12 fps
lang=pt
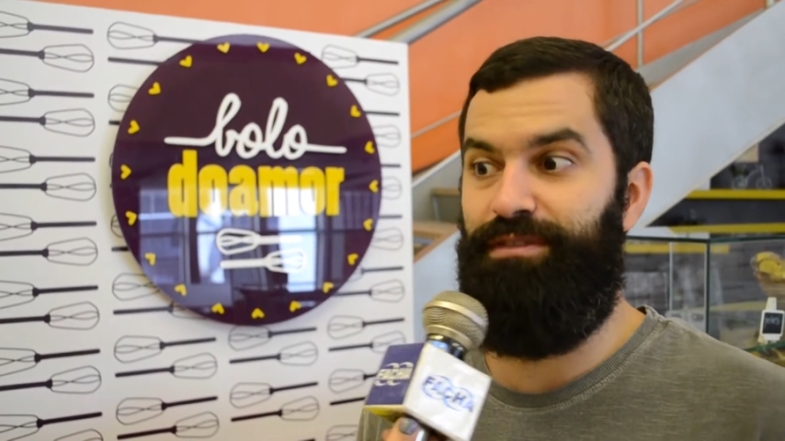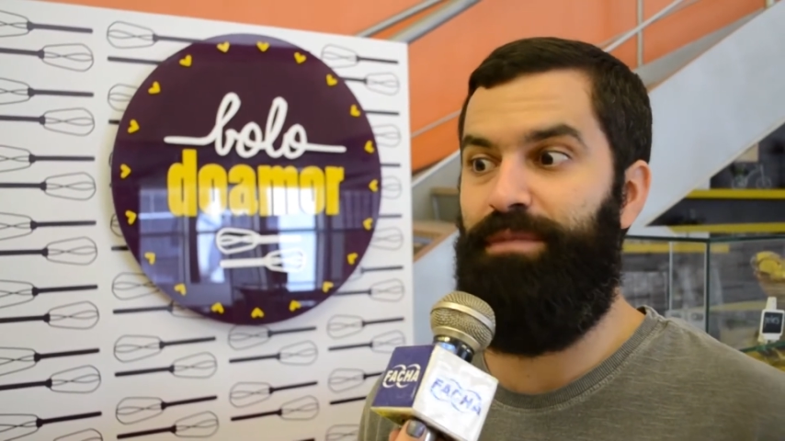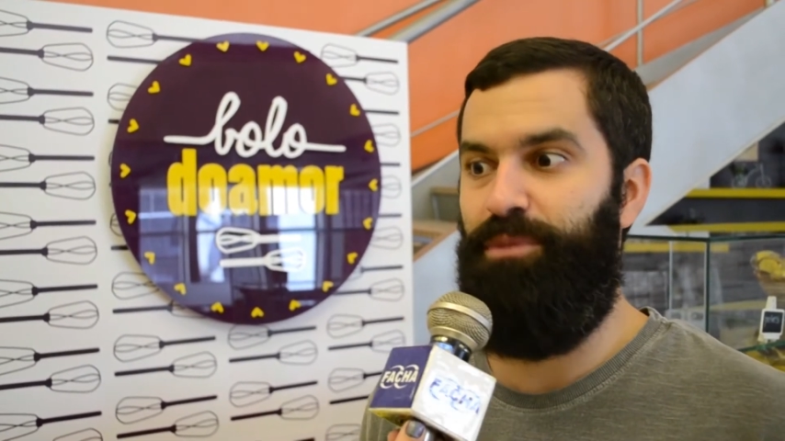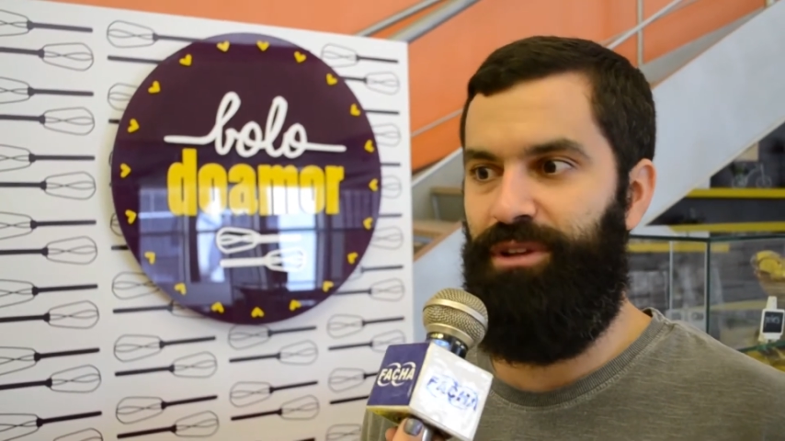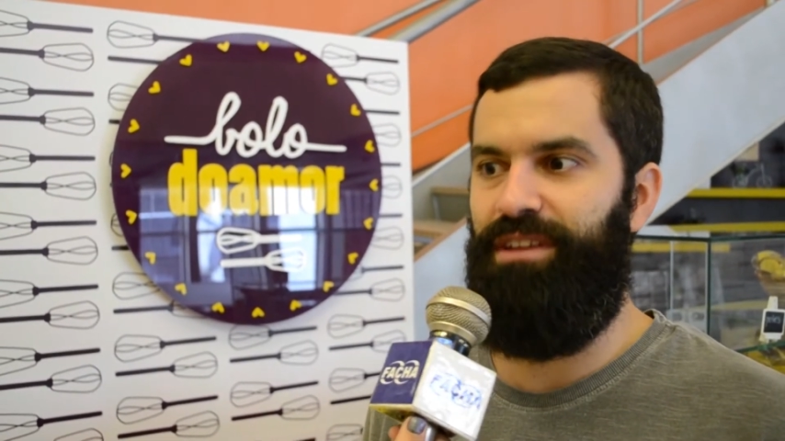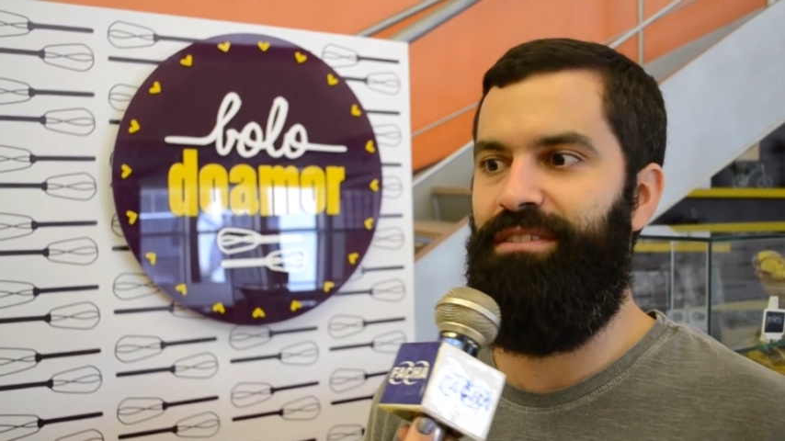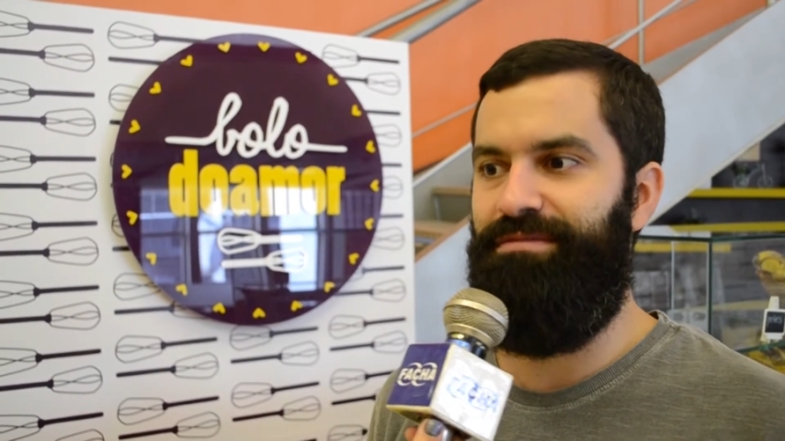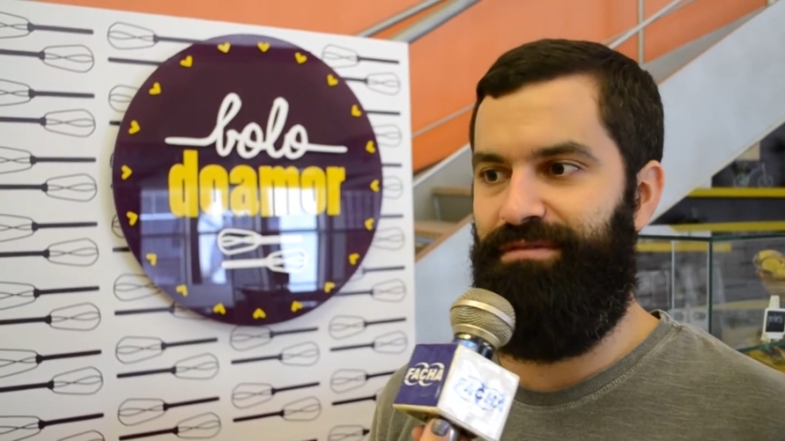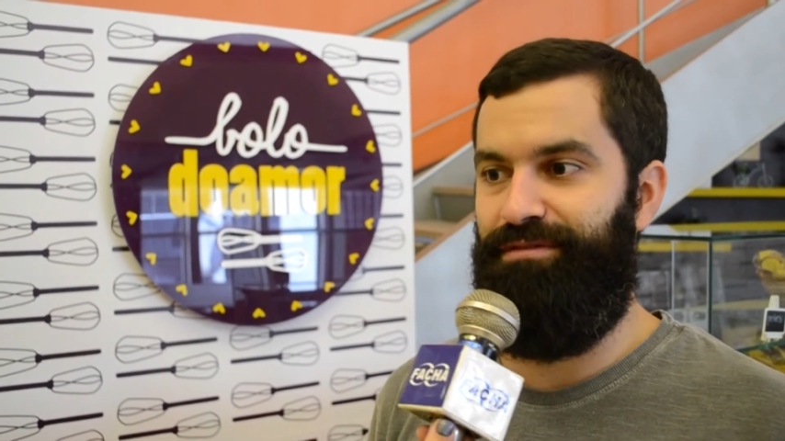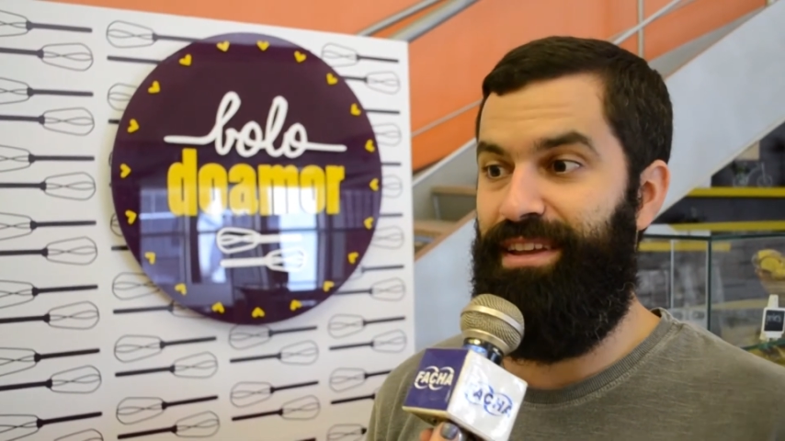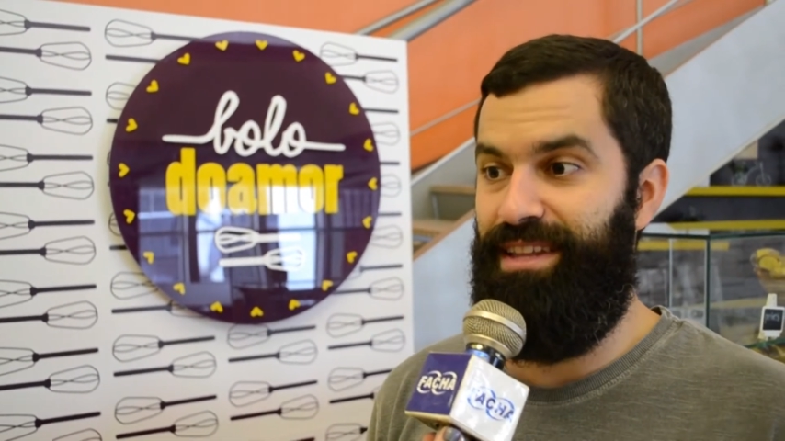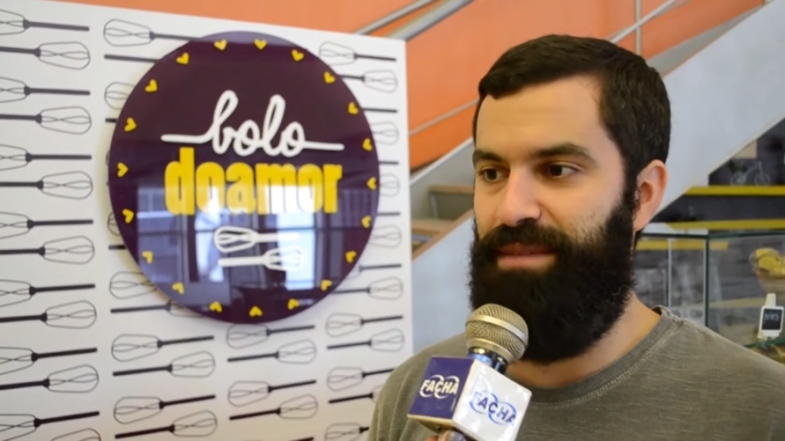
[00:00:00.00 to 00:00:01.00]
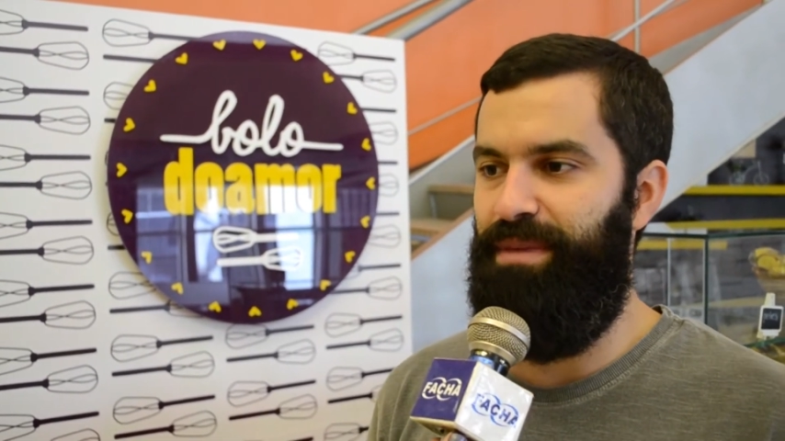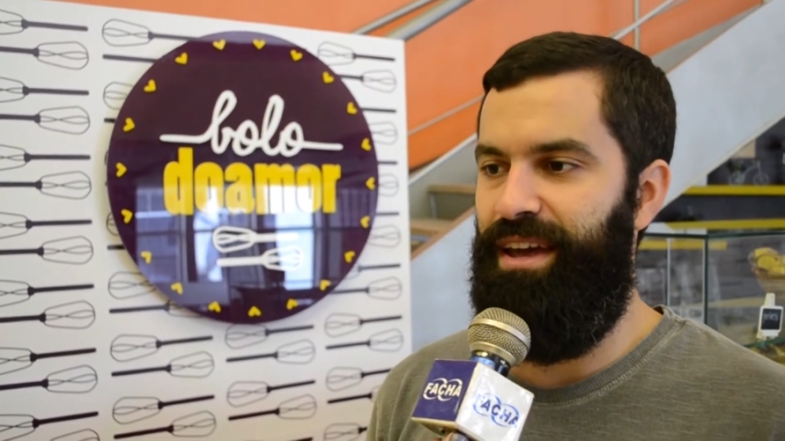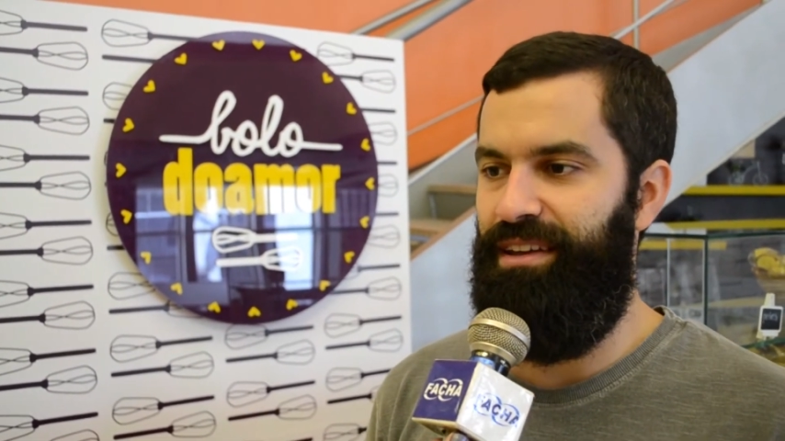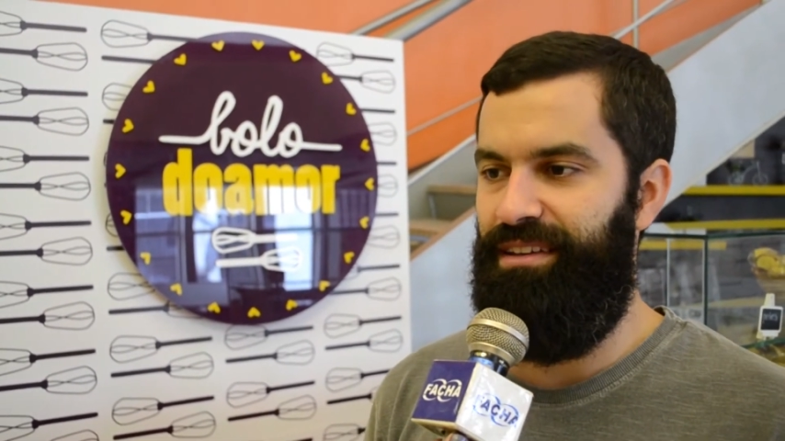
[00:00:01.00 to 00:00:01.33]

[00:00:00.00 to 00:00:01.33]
ele vai poder vender bem.